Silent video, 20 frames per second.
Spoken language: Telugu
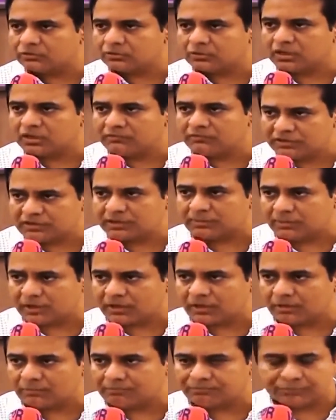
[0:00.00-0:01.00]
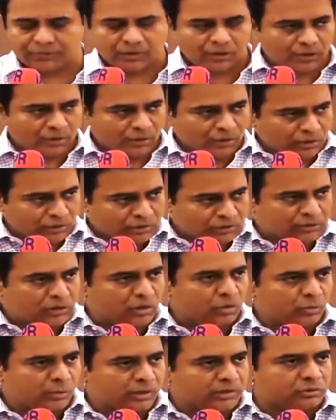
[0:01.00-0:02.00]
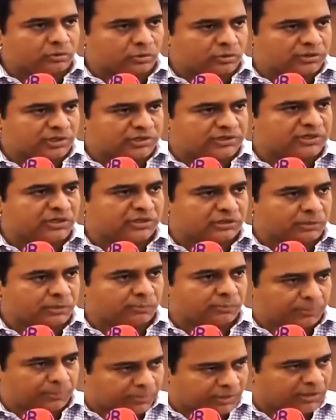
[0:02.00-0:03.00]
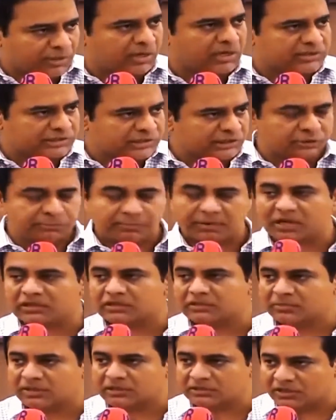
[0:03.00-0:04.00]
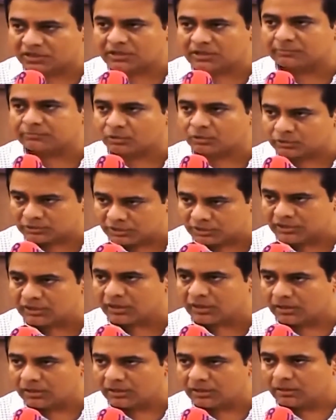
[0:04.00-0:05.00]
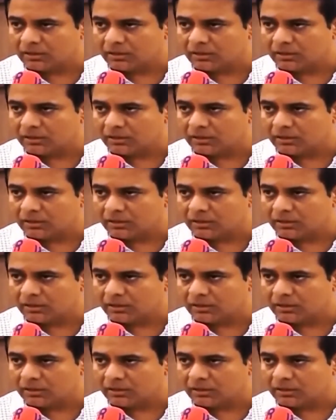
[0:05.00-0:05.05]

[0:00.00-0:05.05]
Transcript: మాకు అందుతున్న నివేదిక ప్రకారం ఇద్దరు వ్యక్తులు చేసిన తప్పు ఇప్పటిదాకా సిట్ ప్రాథమిక దర్యాప్తులో తేలిన